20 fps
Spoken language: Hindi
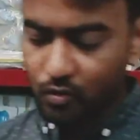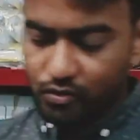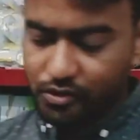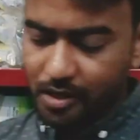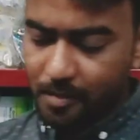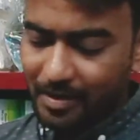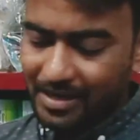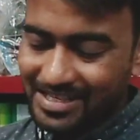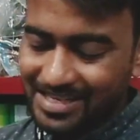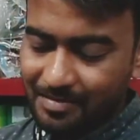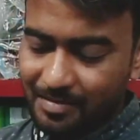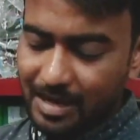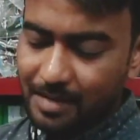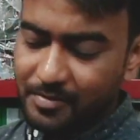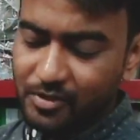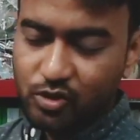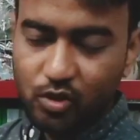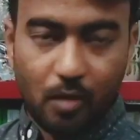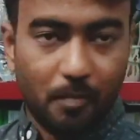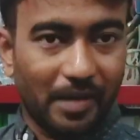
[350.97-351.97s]
उसके बाद जब
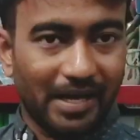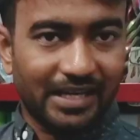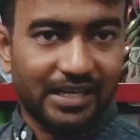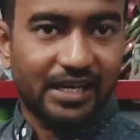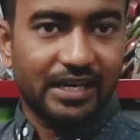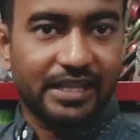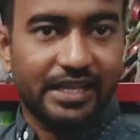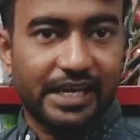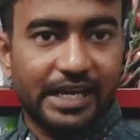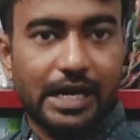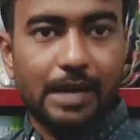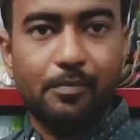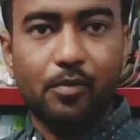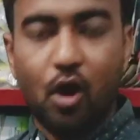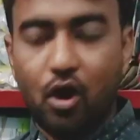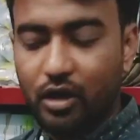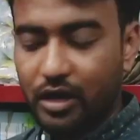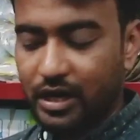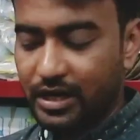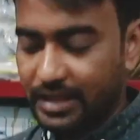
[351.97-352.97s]
आप इसको बंद कर देंगे ना
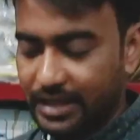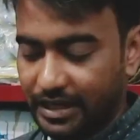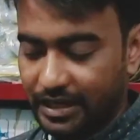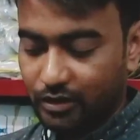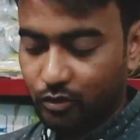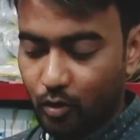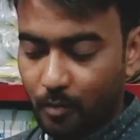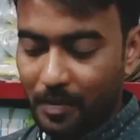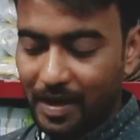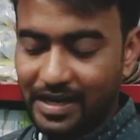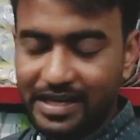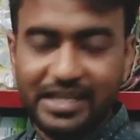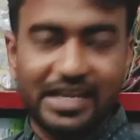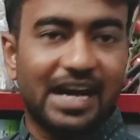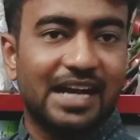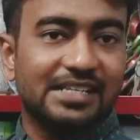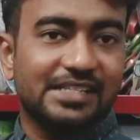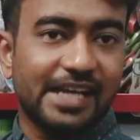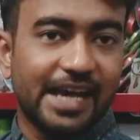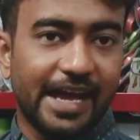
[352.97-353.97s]
ब्लॉक कर देंगे तो पानी
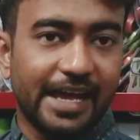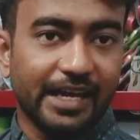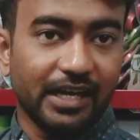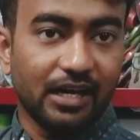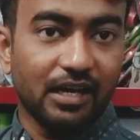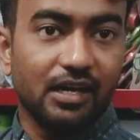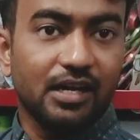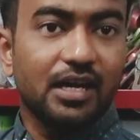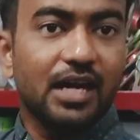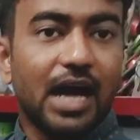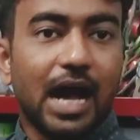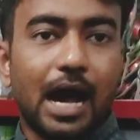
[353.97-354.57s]
यहाँ से आएगा